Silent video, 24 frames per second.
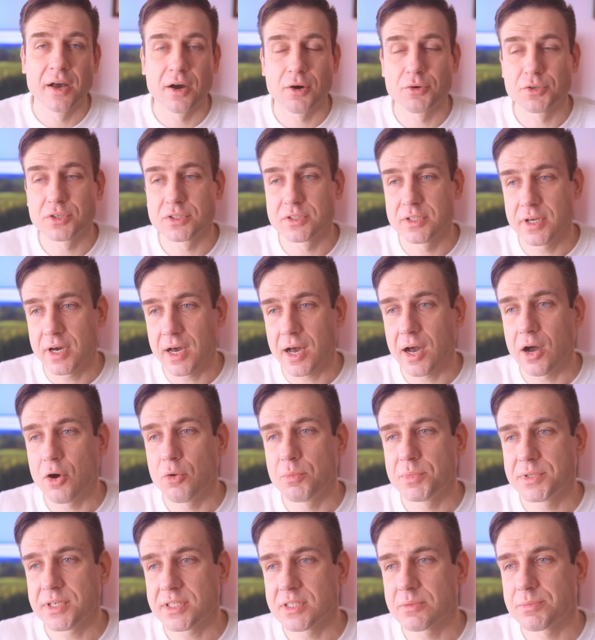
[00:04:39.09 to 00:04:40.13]
А он говорит, да, а
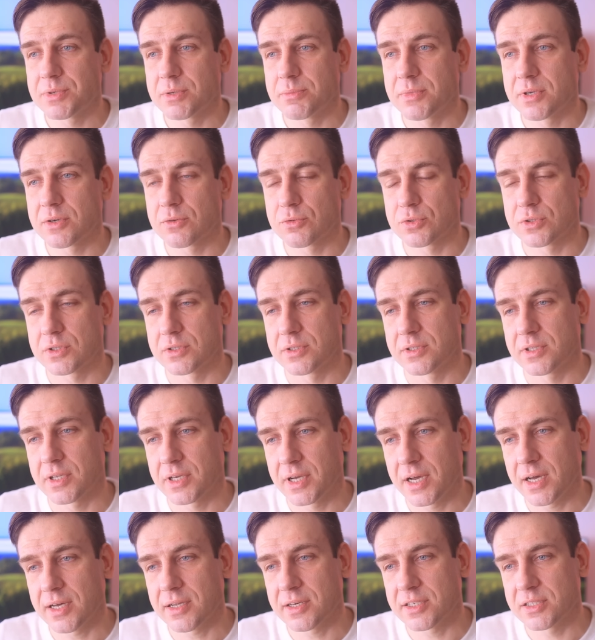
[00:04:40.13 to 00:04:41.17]
у меня, например, вот
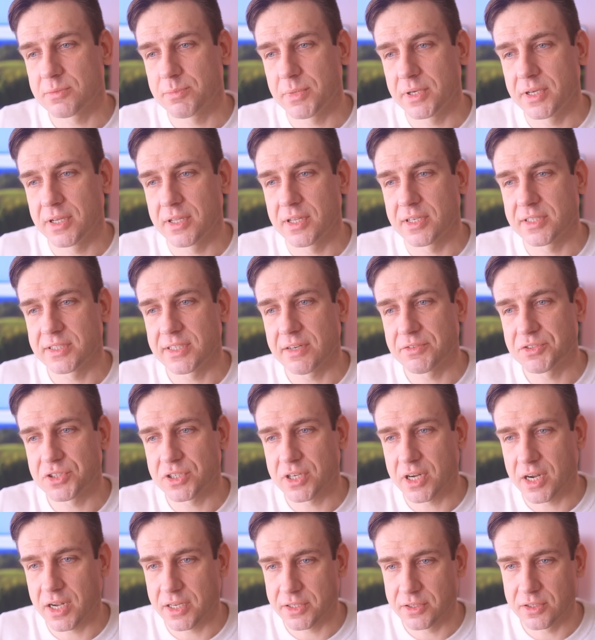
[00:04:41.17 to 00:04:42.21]
нога разболелась, я
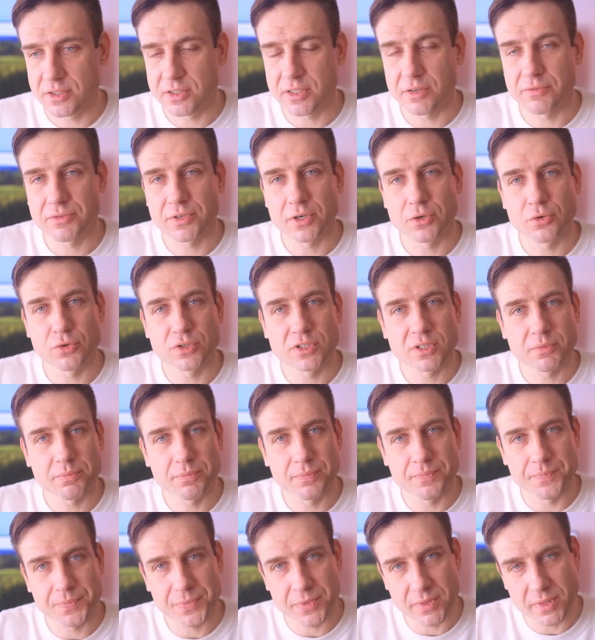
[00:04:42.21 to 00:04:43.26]
вчера ходил там в какой-то
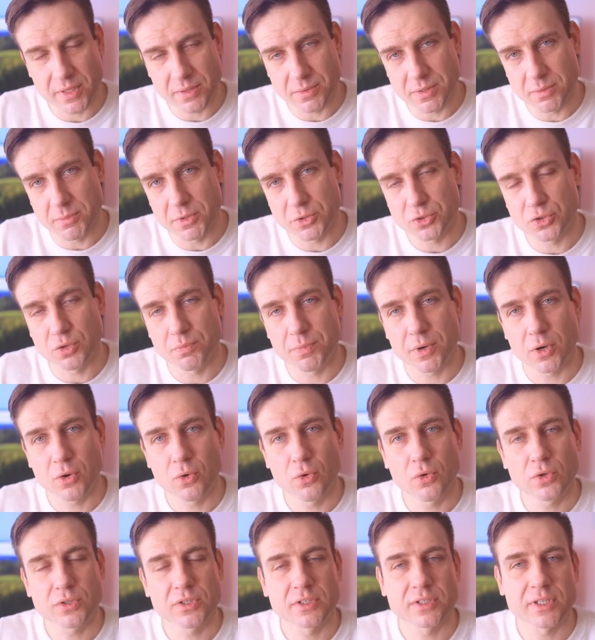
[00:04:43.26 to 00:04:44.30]
небольшой
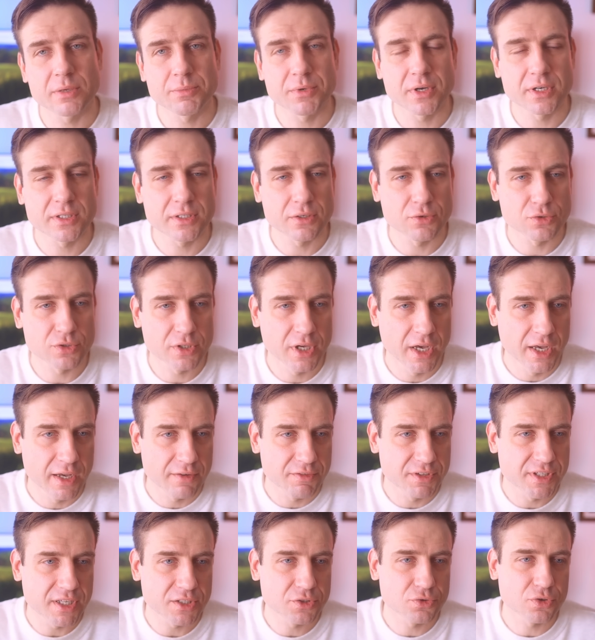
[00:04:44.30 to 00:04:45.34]
поход, и там как-то вот,
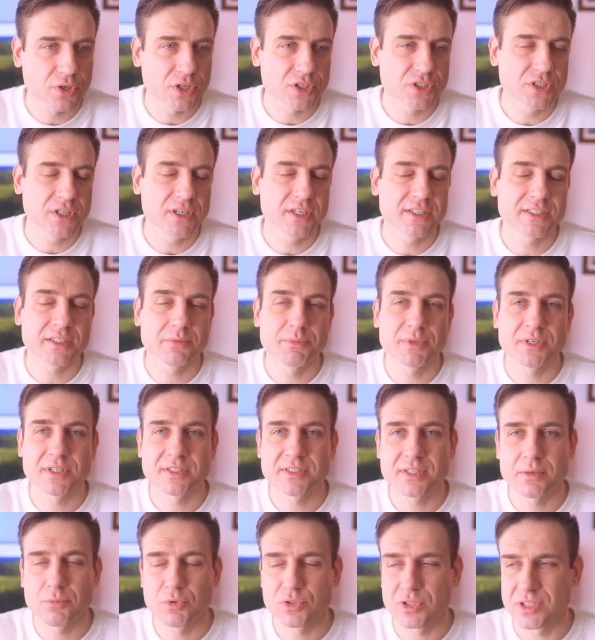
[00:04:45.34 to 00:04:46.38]
видать, сухожилие себе
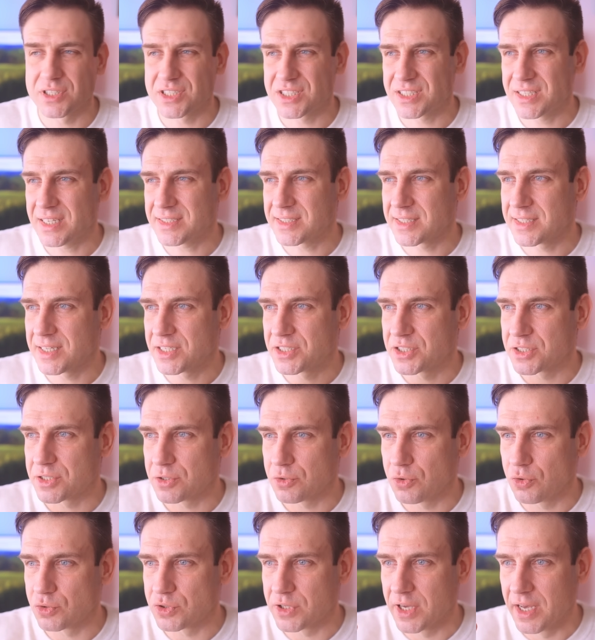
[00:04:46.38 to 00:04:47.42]
разработал. Начинается дальше
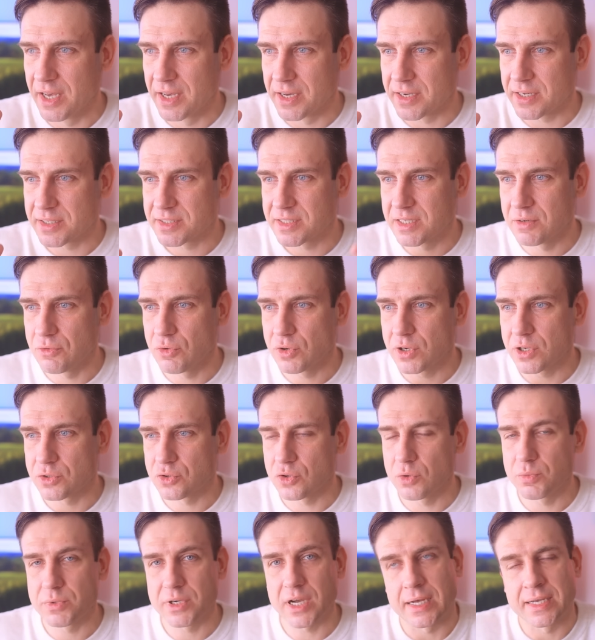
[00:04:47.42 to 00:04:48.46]
такой вот разговор о
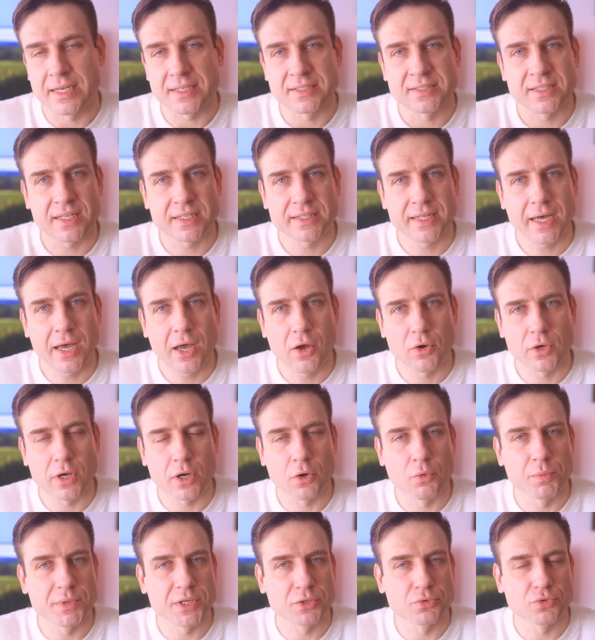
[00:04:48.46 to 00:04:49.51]
том, как я страдаю,
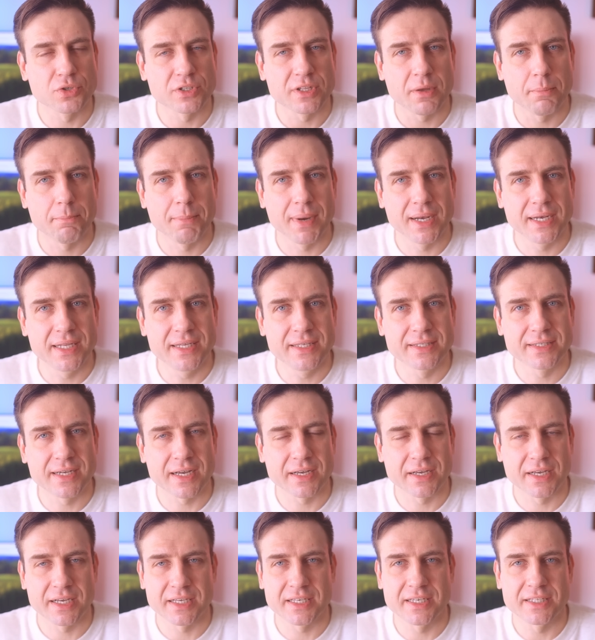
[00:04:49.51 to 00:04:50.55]
как у меня что-то там болит,
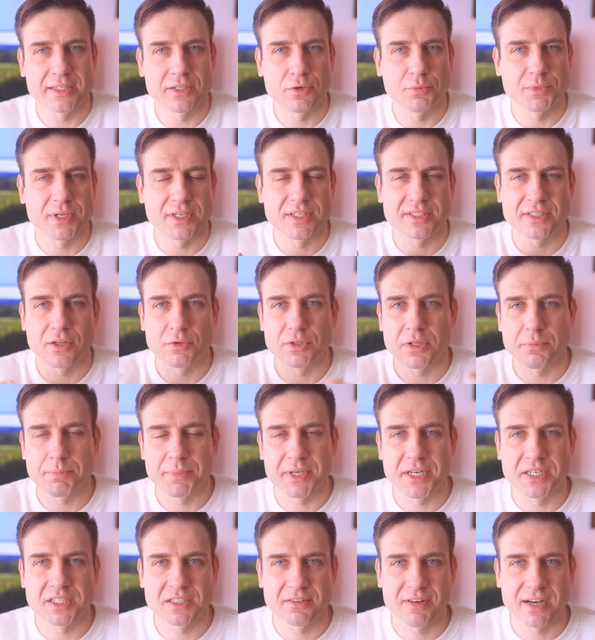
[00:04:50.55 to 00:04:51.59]
как какие-то у меня, не знаю, там
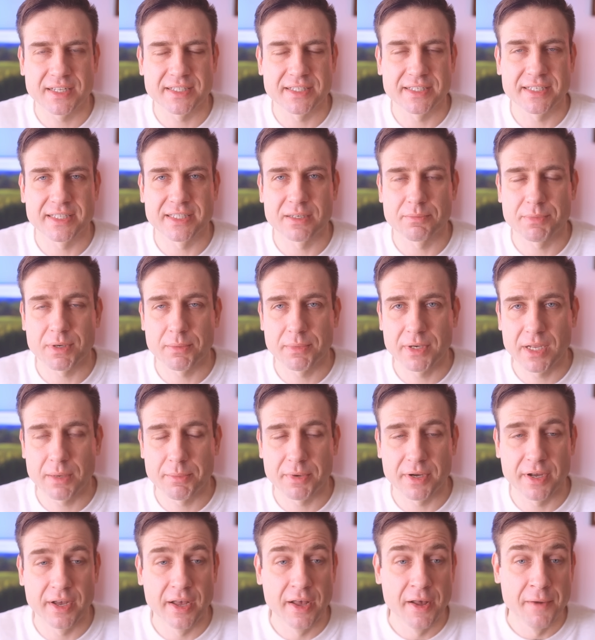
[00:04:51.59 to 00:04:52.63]
переживания, какие-то
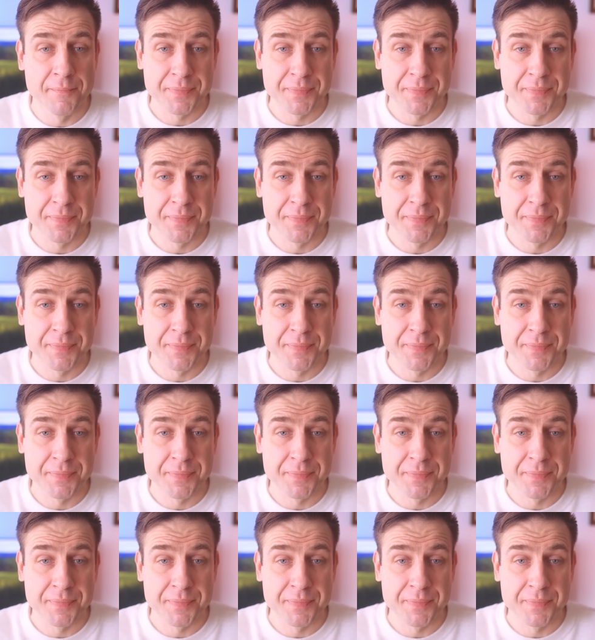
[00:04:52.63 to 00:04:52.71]
проблемы.